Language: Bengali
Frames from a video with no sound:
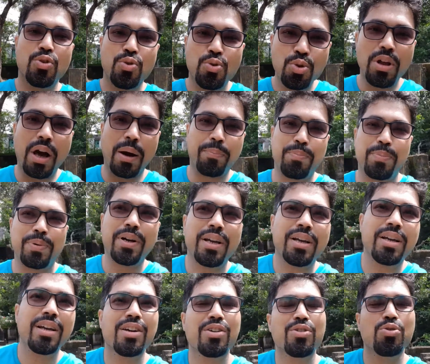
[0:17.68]
গুড়াপ
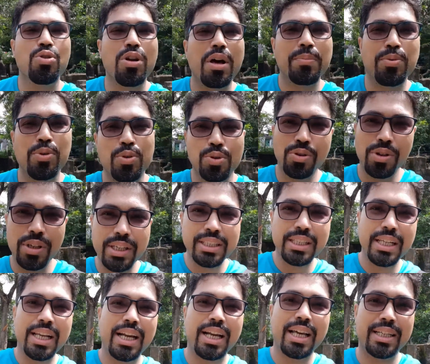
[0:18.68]
গুড়াপ হুগলি
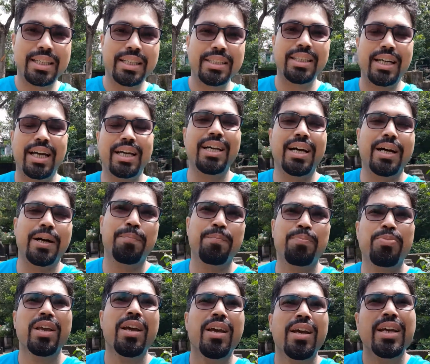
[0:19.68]
জেলার একটা জায়গা
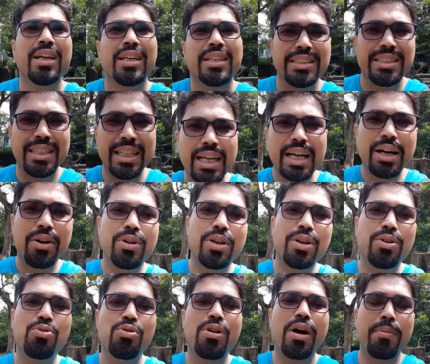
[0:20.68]
যে কারণে
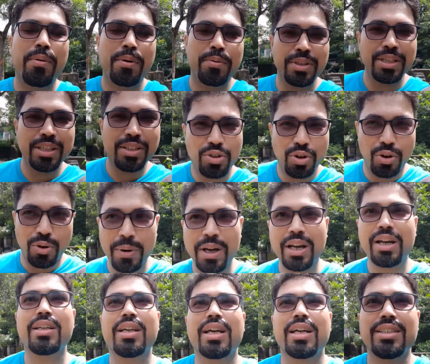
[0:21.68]
গুড়াপ আমাদের
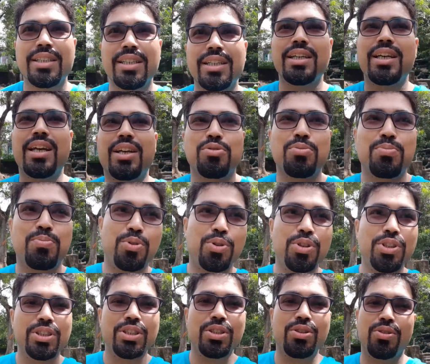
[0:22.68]
সবার কাছে এত
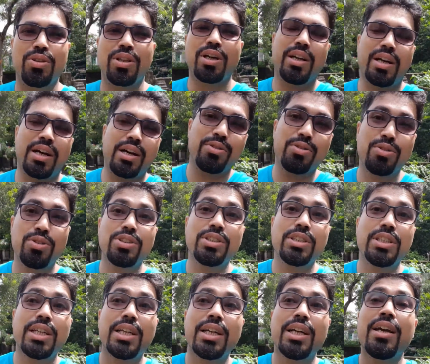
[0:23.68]
পরিচিত তার কারণ
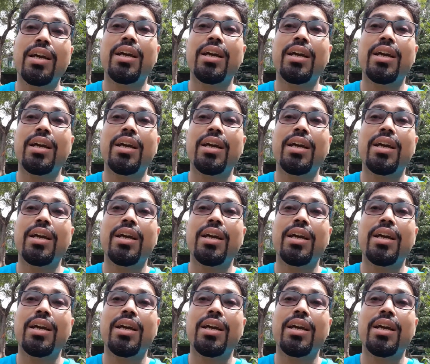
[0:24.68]
হচ্ছে